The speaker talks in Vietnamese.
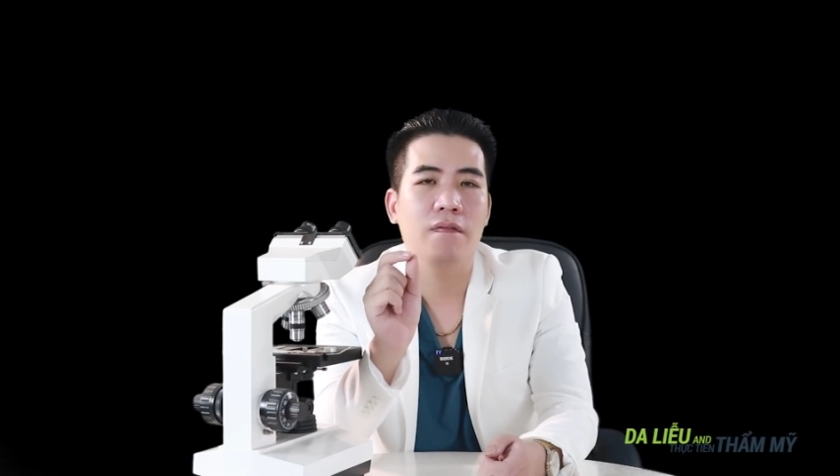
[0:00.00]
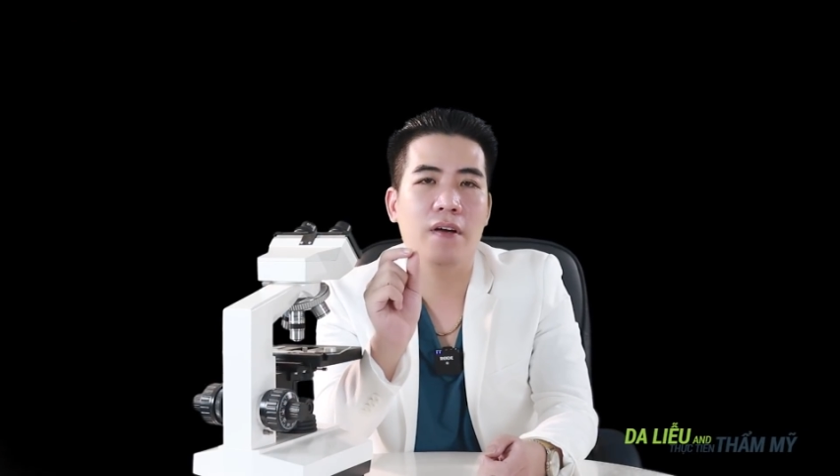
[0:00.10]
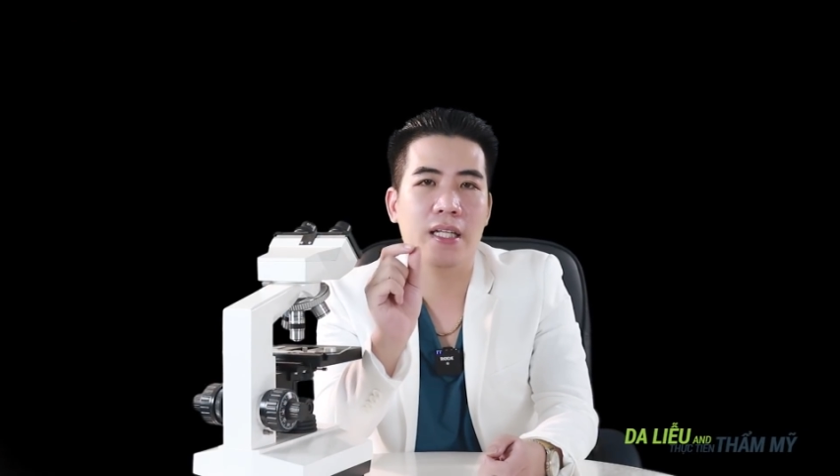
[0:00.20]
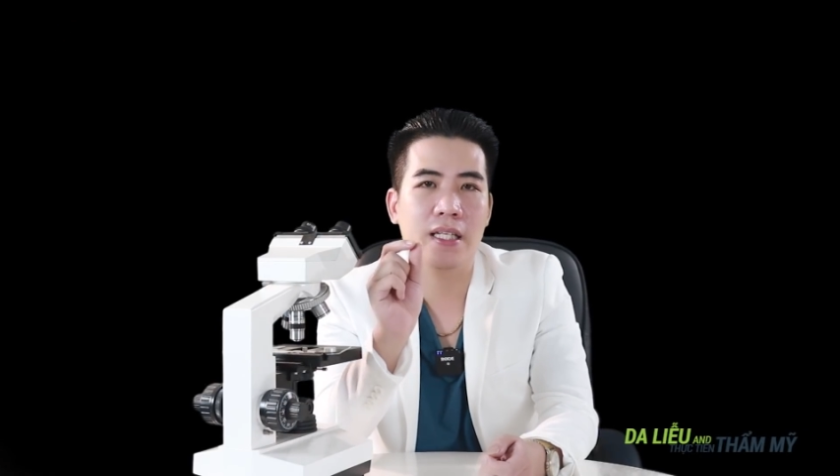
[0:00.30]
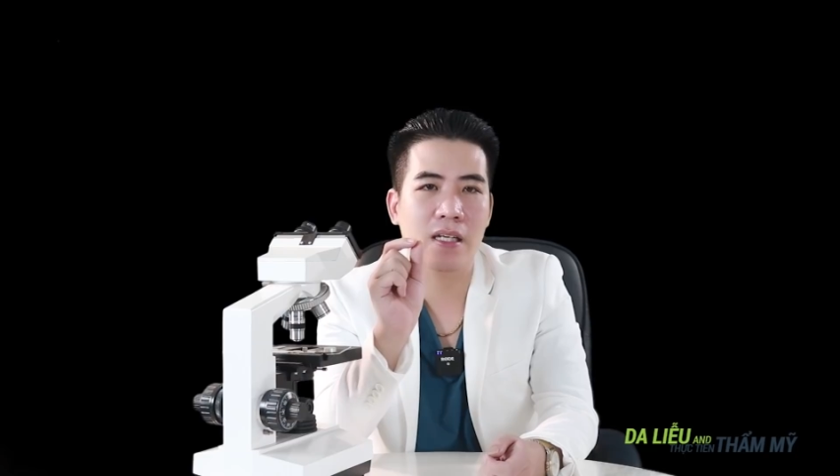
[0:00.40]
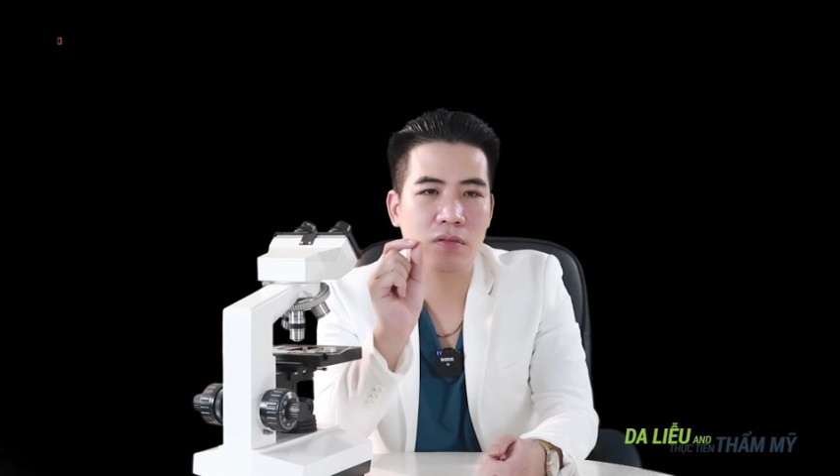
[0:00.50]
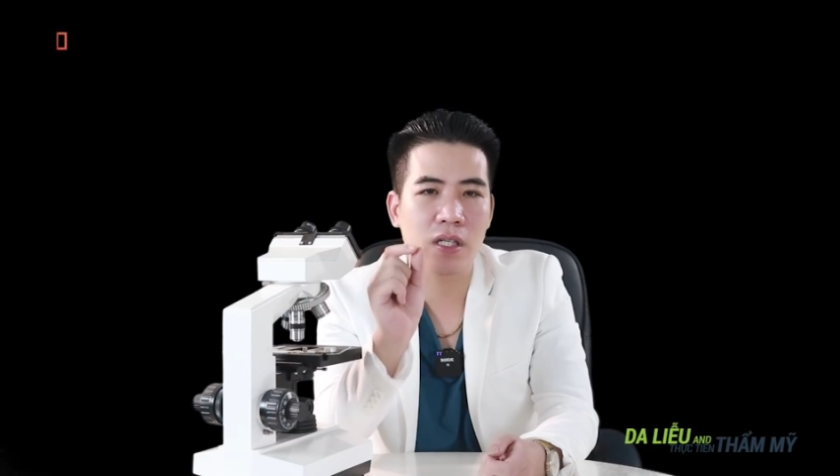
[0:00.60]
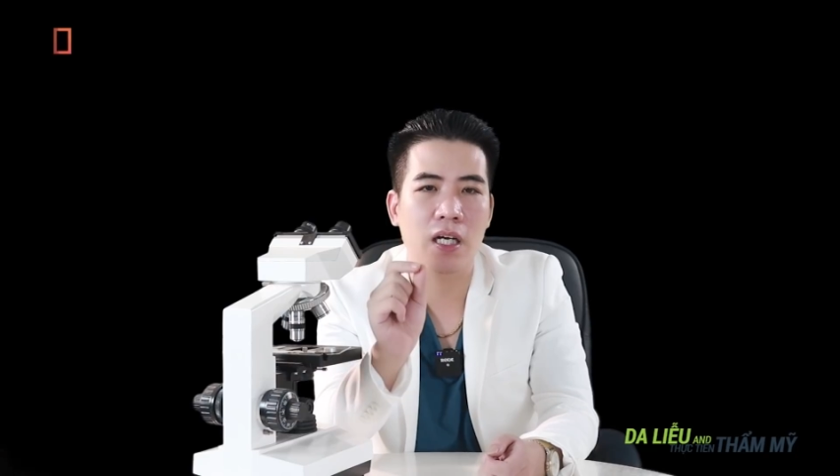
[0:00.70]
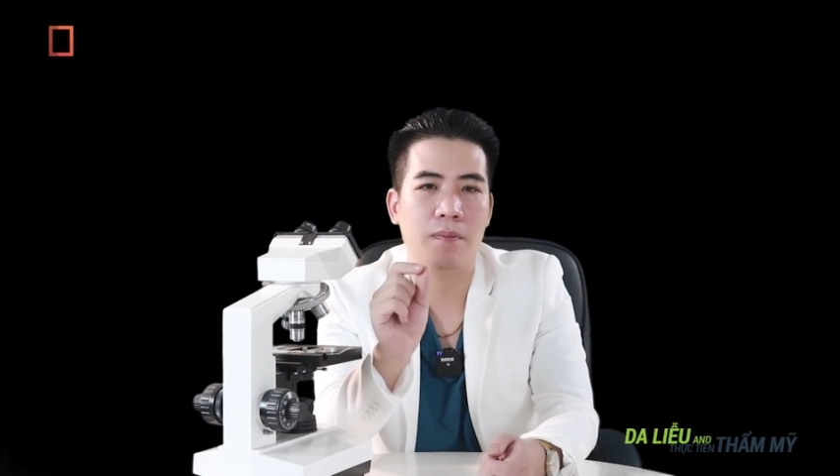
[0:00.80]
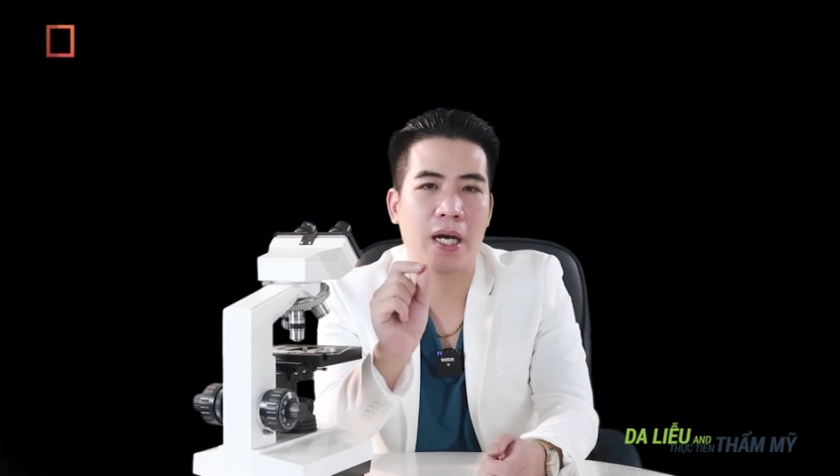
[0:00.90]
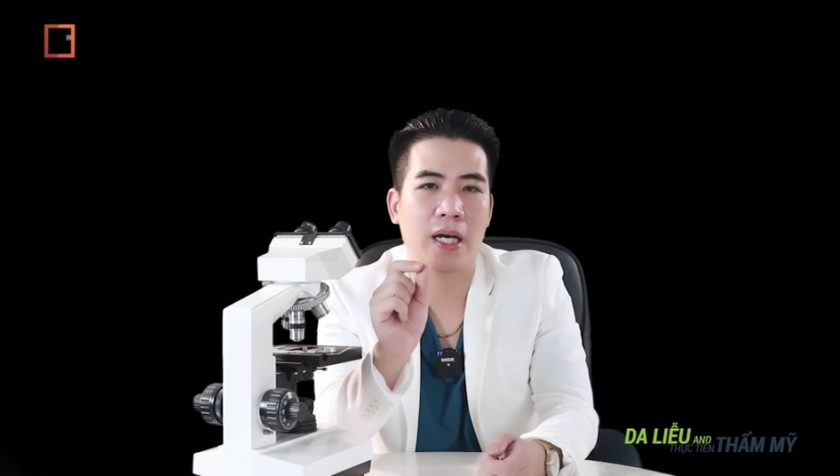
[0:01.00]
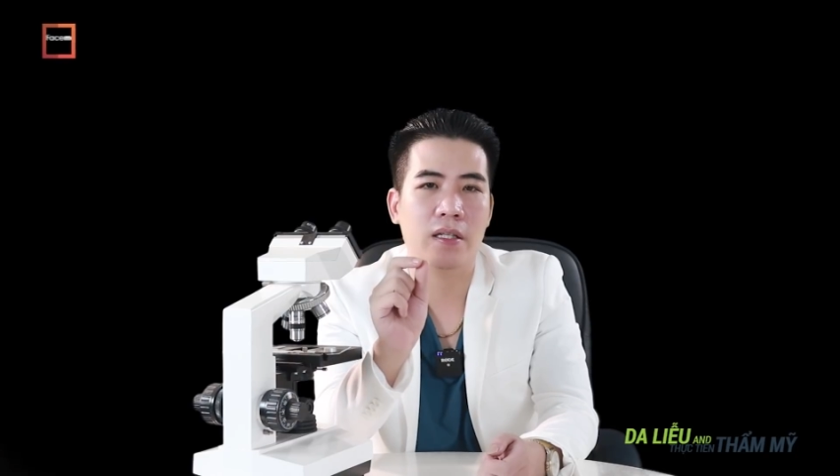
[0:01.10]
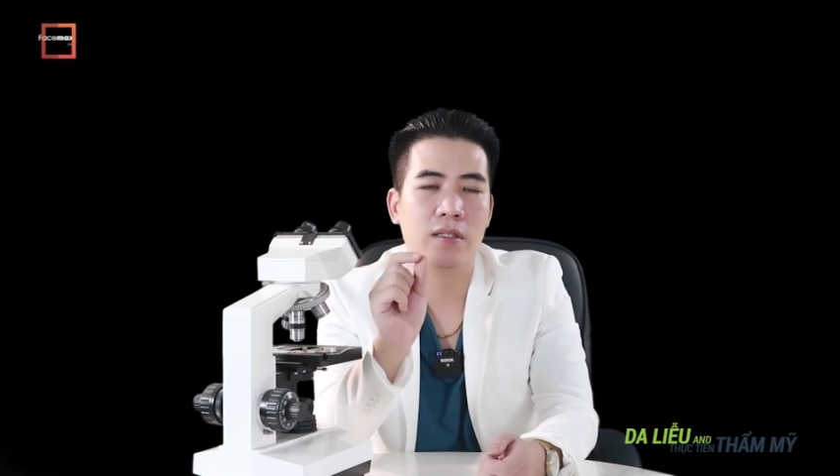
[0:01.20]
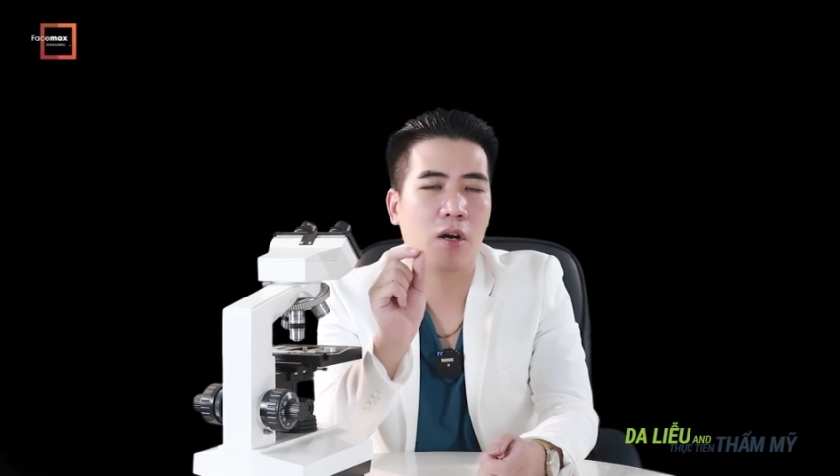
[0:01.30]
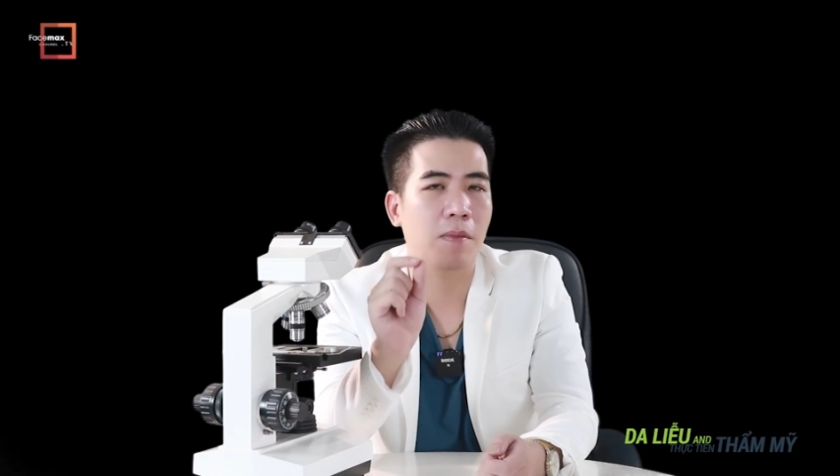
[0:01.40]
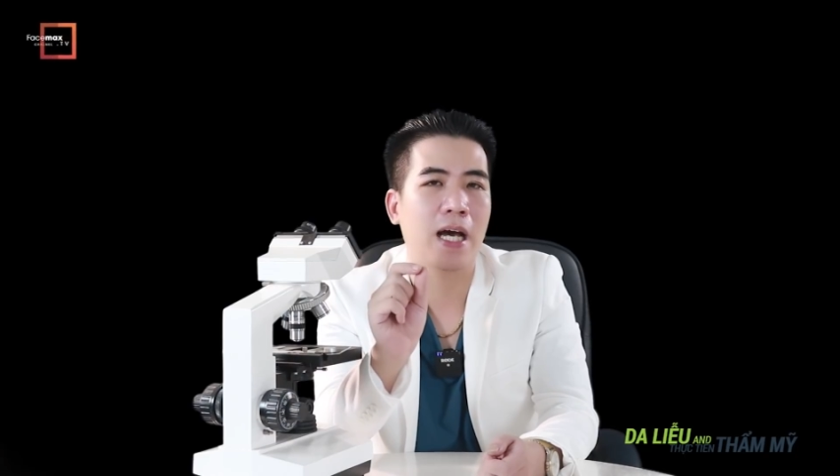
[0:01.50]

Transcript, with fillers: vậy thì trong trường hợp này tóm